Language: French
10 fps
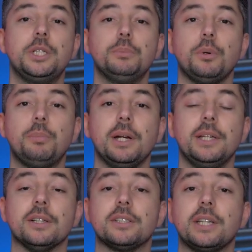un petit peu
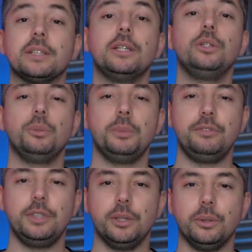parlé dans certaines de mes
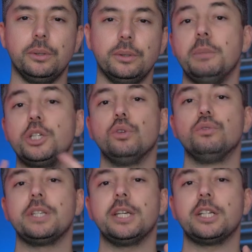vidéos, mais je ne
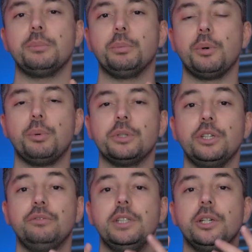vous avais jamais
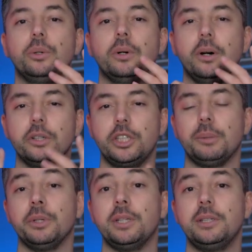proposé une vidéo entièrement